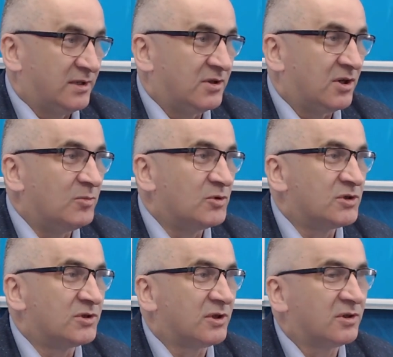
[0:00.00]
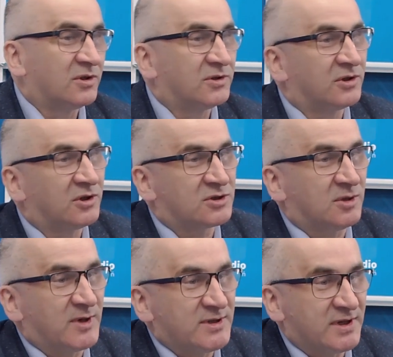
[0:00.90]
komuś, mhm. kto, kto go
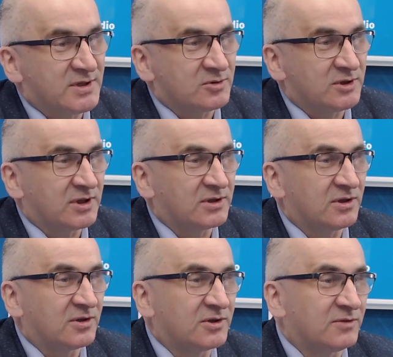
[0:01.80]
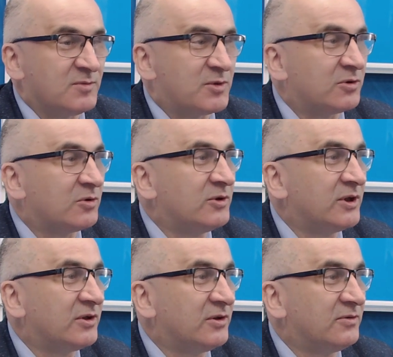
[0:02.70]
skomercjalizuje, kto, kto wyprodukuje
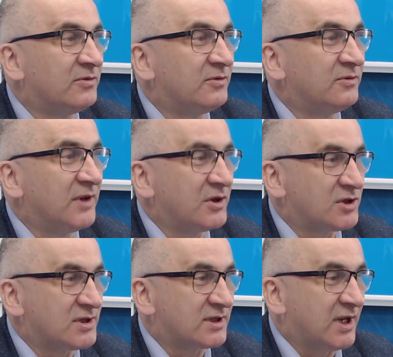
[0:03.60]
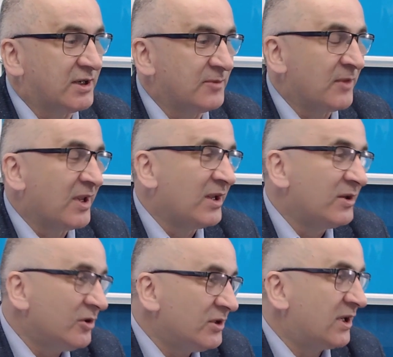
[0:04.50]
go w większej skali. No
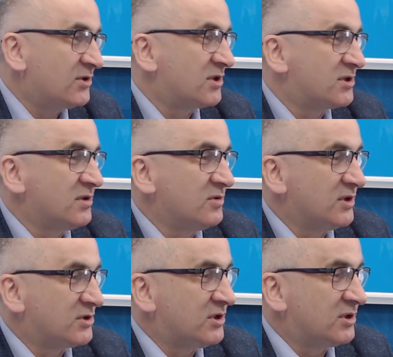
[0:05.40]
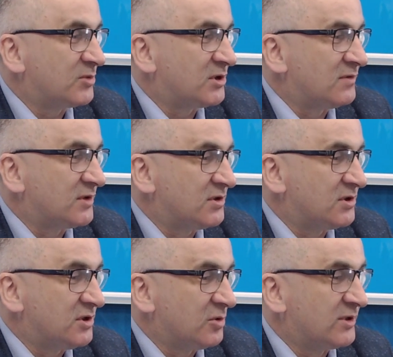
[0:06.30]
i też, jeżeli, jeżeli to przedsięwzięcie
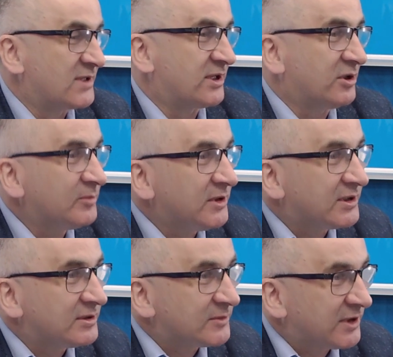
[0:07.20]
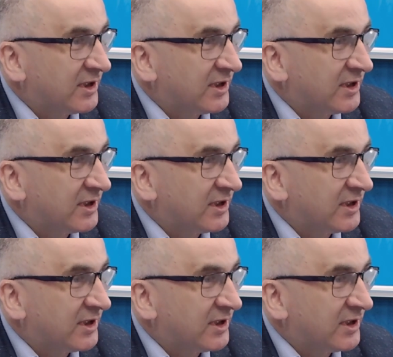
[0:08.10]
się uda, zarobi na tym, tak?